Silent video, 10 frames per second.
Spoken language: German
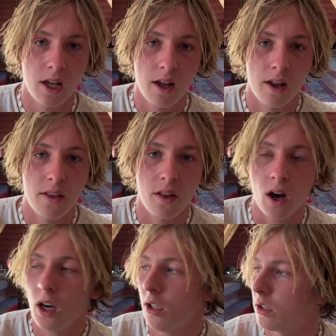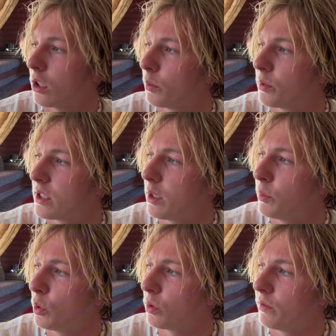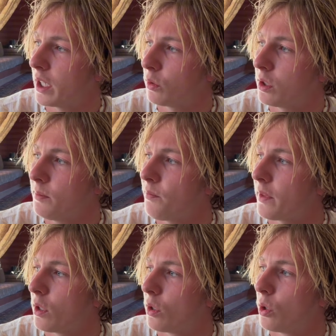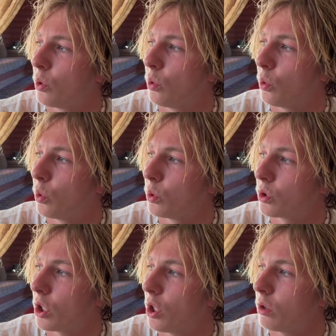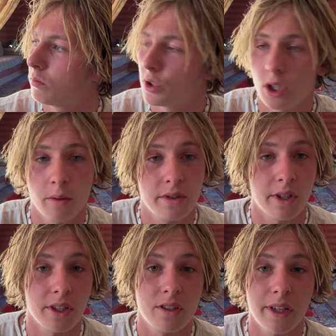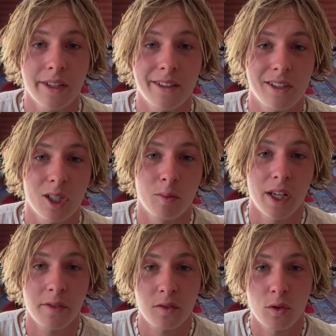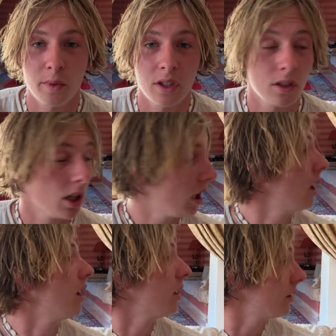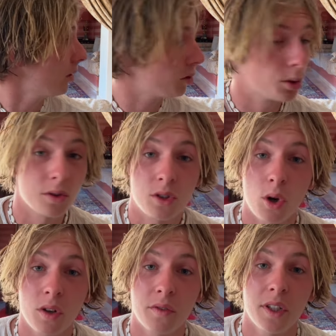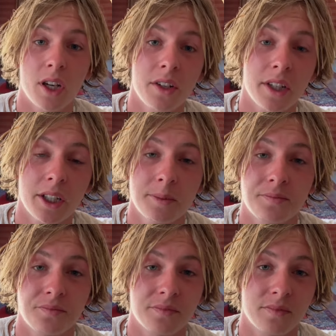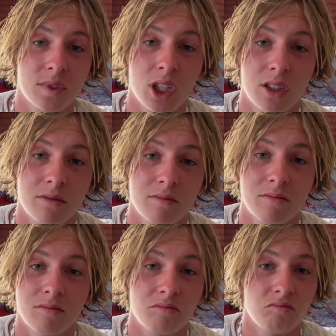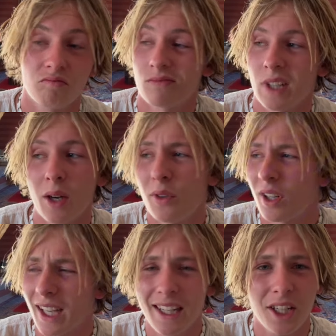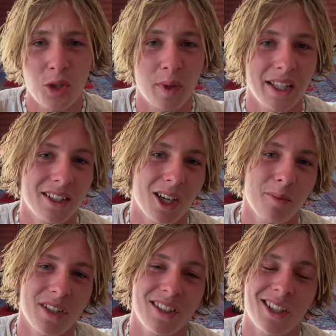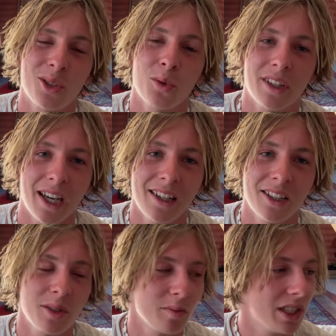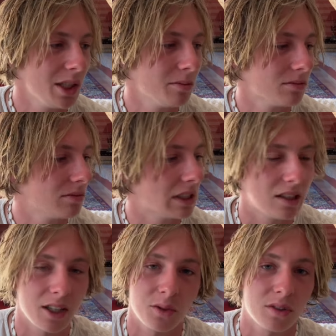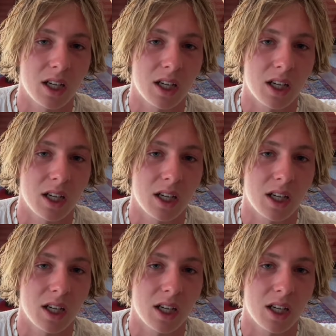nah, ich glaube 10 Minuten weg nur. Und genau, ich habe jetzt gerade Zeit, deshalb Livestreamen. Dann noch kurz kochen für die anderen. Dann einfach geile Gespräche haben. Es ist halt so geil in diesem Team. Ich lerne total